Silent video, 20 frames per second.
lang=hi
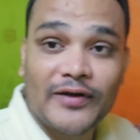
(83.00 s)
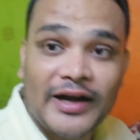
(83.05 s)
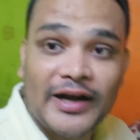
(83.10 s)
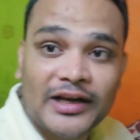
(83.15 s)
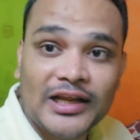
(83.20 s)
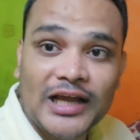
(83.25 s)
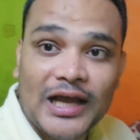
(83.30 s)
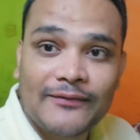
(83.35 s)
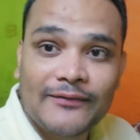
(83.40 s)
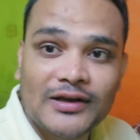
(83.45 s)

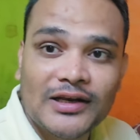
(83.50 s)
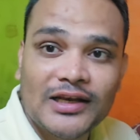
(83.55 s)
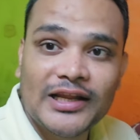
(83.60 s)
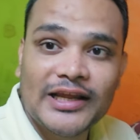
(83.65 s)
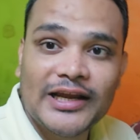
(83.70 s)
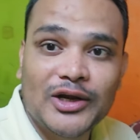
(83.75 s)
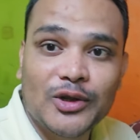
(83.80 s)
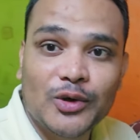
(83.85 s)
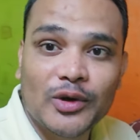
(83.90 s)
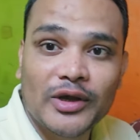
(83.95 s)
फ्रेंड काफ़ी
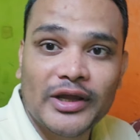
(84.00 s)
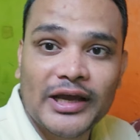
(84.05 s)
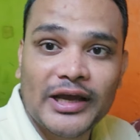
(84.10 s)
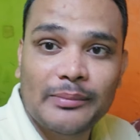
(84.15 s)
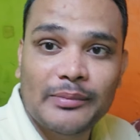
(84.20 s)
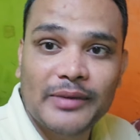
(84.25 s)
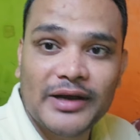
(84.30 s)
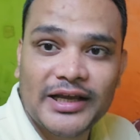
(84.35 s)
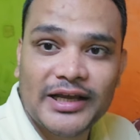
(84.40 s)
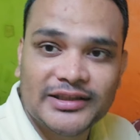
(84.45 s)
लेट हो गया
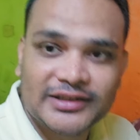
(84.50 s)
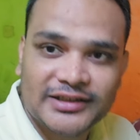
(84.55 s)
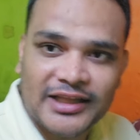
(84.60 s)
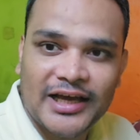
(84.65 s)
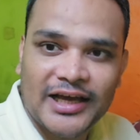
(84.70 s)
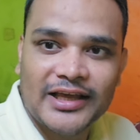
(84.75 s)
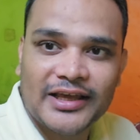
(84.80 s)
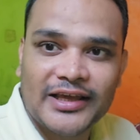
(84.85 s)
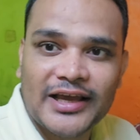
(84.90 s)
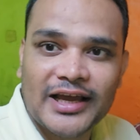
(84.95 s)
मैं
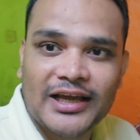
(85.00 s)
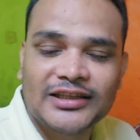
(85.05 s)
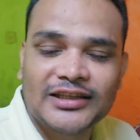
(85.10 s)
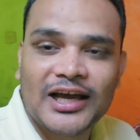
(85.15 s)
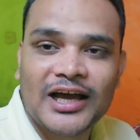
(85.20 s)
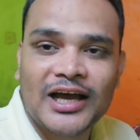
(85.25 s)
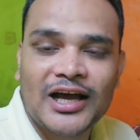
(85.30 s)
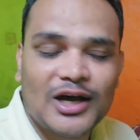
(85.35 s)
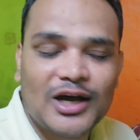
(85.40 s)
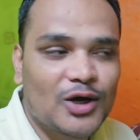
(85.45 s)
थक गया
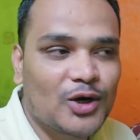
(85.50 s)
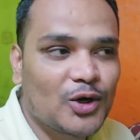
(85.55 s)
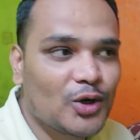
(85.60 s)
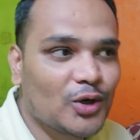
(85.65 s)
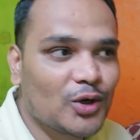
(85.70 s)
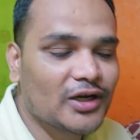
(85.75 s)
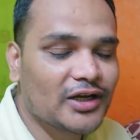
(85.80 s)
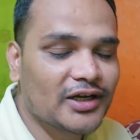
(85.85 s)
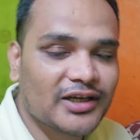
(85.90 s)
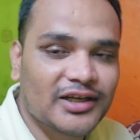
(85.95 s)
था
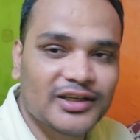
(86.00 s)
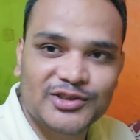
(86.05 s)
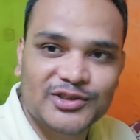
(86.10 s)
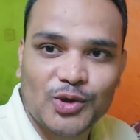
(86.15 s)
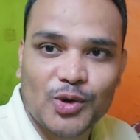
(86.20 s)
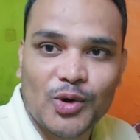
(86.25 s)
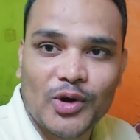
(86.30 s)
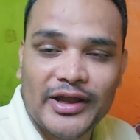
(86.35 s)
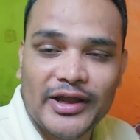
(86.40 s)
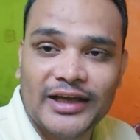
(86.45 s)
और
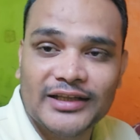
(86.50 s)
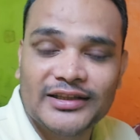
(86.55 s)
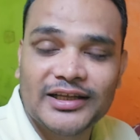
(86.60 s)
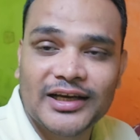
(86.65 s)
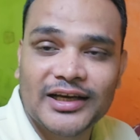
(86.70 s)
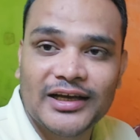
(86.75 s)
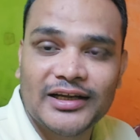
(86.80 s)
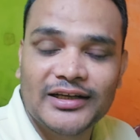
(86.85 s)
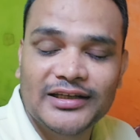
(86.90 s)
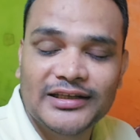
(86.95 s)
सो गया
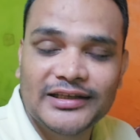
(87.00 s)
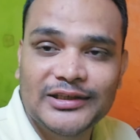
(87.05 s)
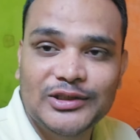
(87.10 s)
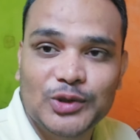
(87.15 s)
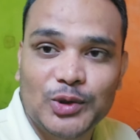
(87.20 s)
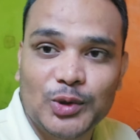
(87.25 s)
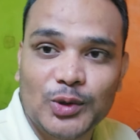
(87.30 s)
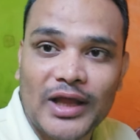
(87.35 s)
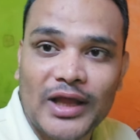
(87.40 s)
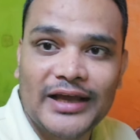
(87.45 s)
था नींद
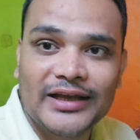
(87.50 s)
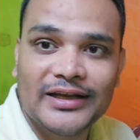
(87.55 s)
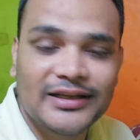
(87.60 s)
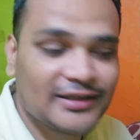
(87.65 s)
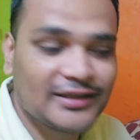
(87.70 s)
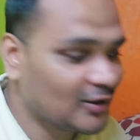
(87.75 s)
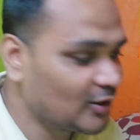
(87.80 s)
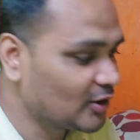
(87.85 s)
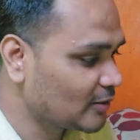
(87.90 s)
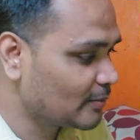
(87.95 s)
खुला ही
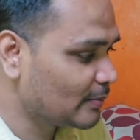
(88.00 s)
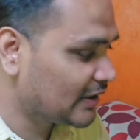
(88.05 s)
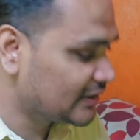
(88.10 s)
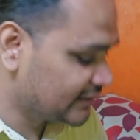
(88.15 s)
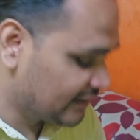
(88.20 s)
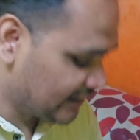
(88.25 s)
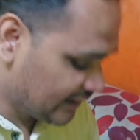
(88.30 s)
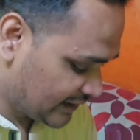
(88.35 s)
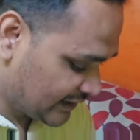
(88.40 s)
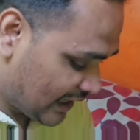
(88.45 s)
नहीं और
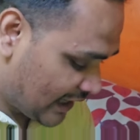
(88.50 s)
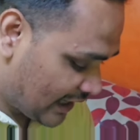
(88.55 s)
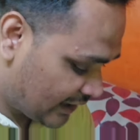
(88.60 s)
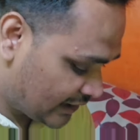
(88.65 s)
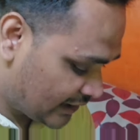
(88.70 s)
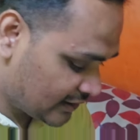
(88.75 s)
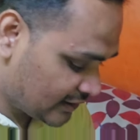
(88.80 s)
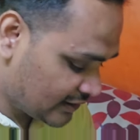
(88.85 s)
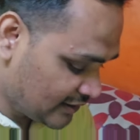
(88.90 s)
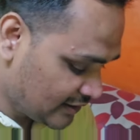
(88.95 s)
बज रहे
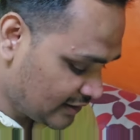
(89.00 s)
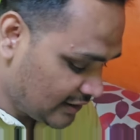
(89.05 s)
ग्यारह